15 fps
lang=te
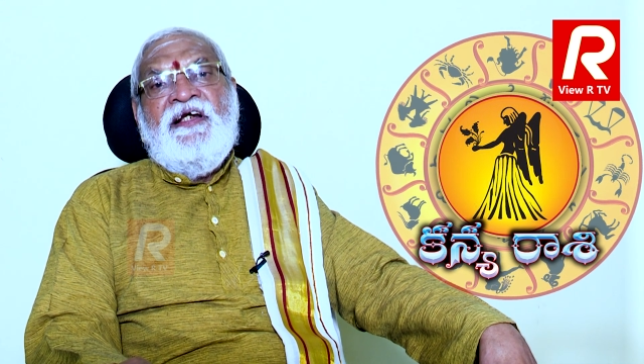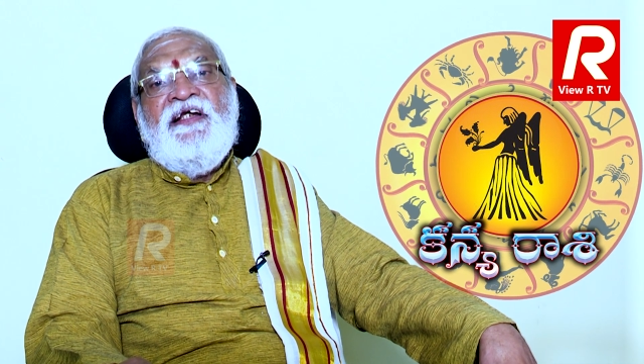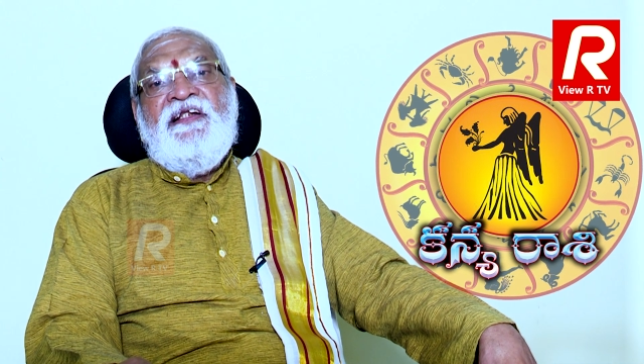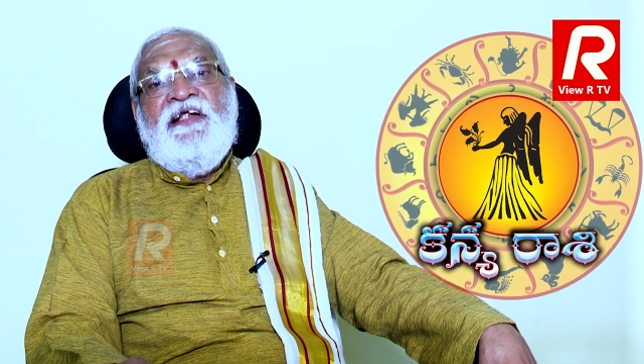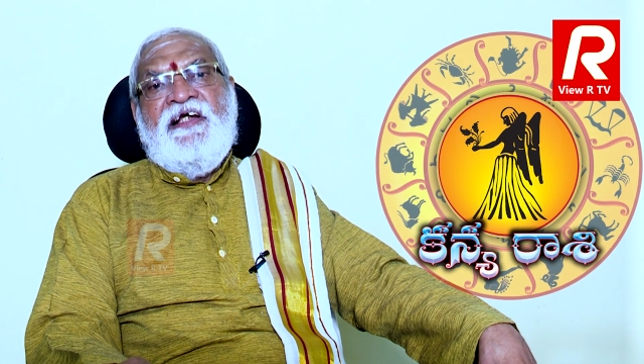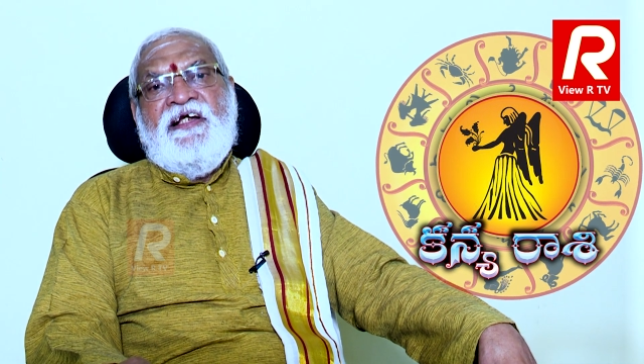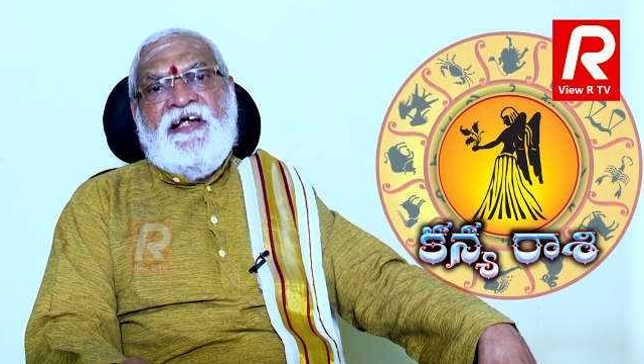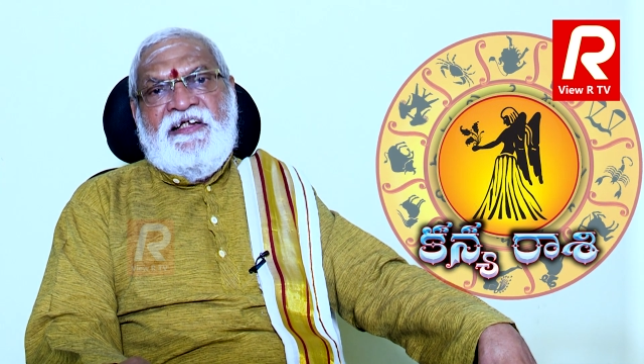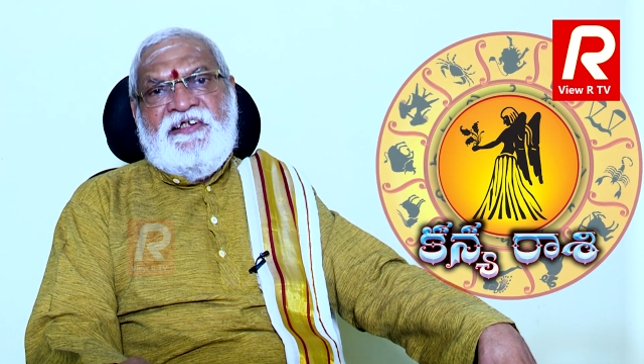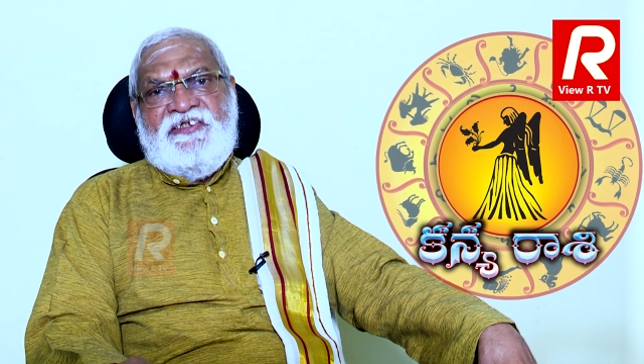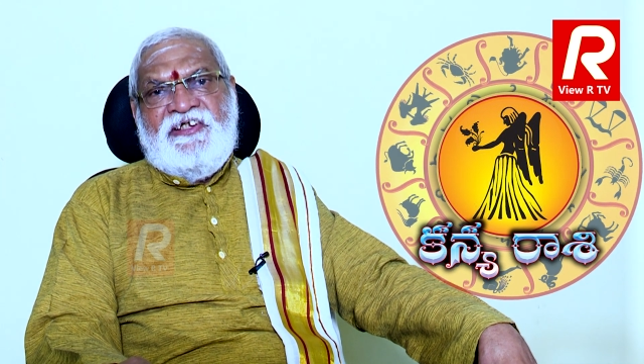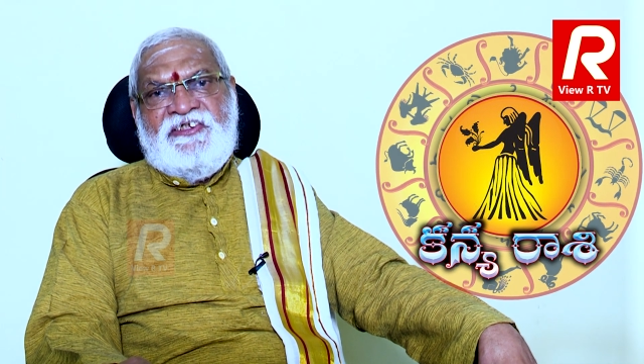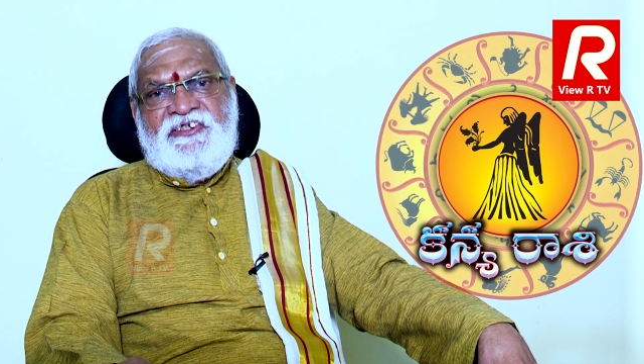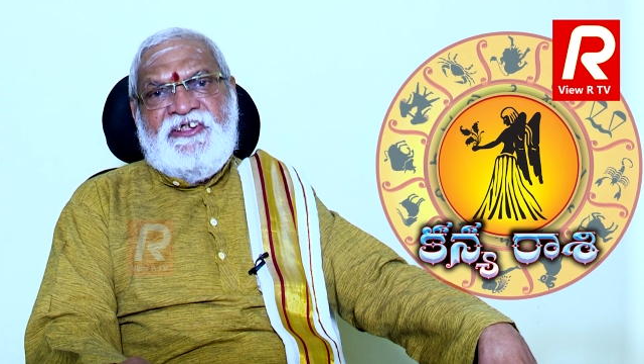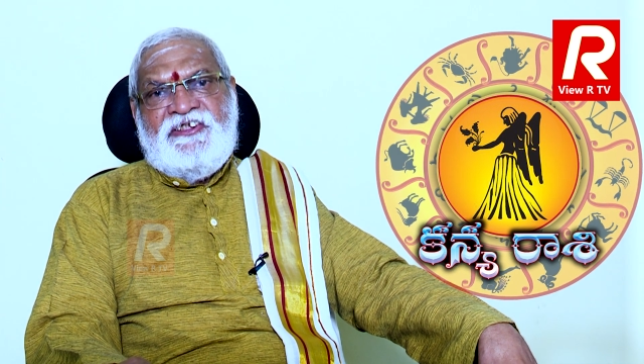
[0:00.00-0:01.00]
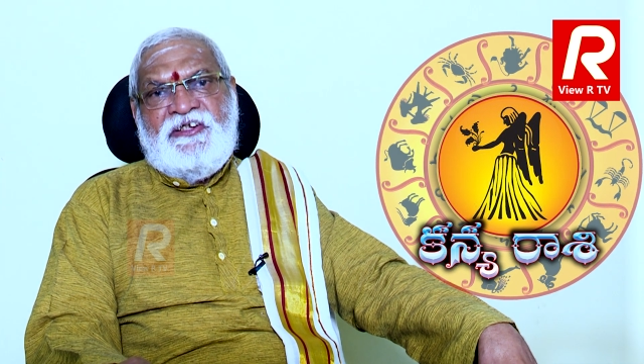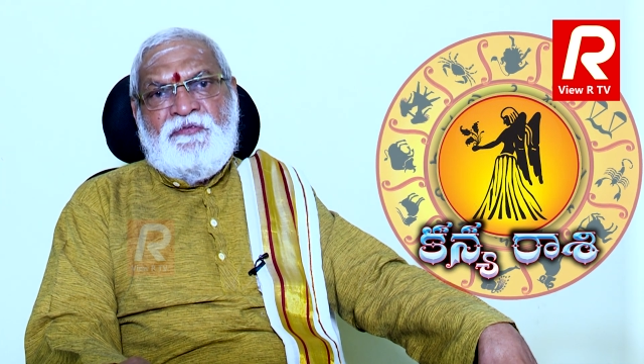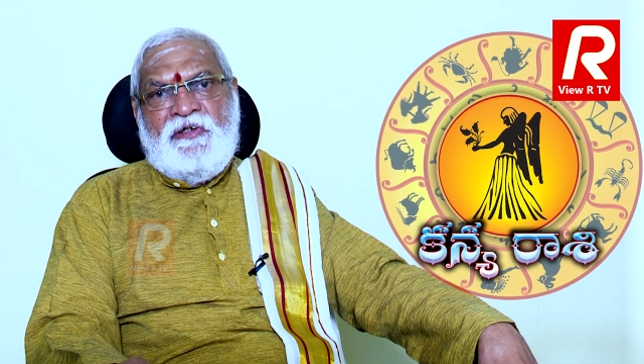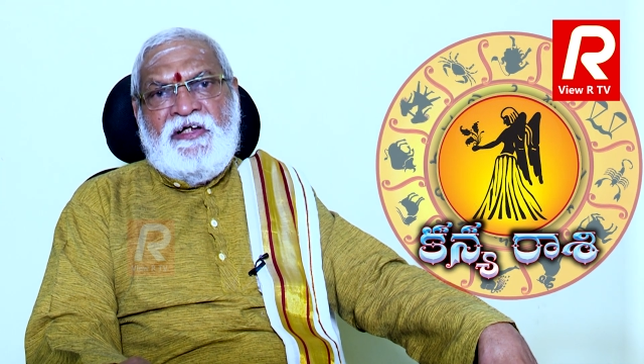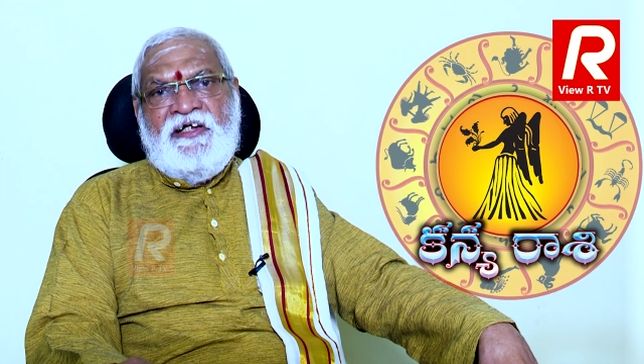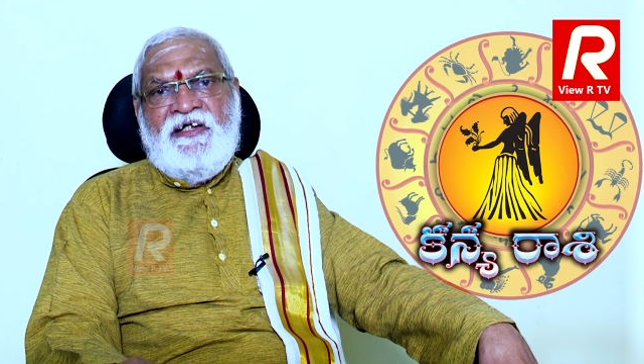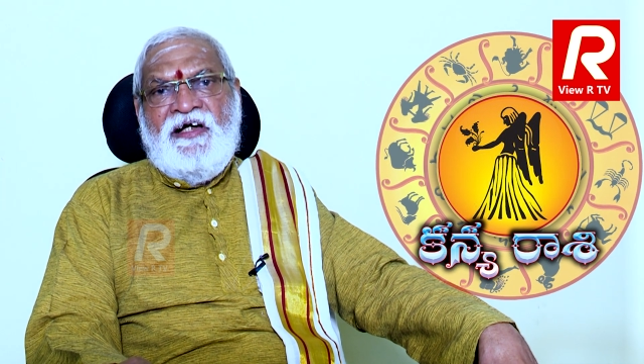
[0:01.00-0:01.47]
ఇది కలిసొచ్చే
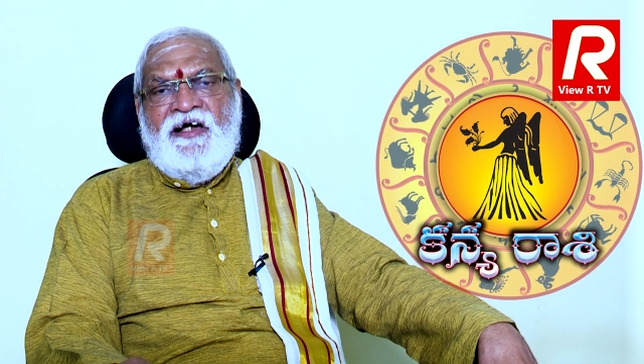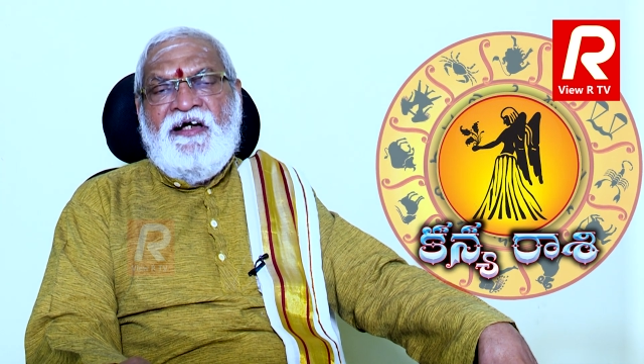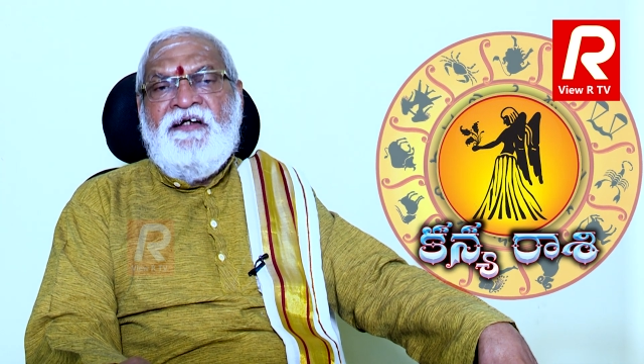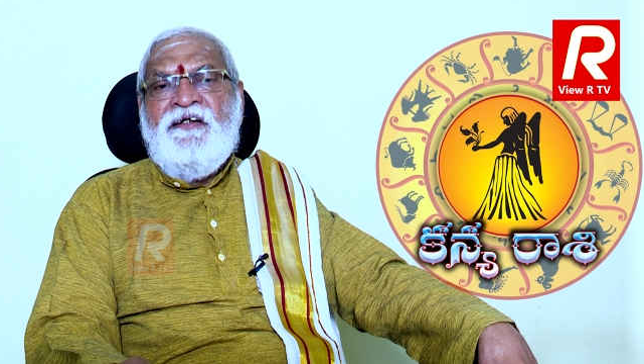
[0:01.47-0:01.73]
సమయంగా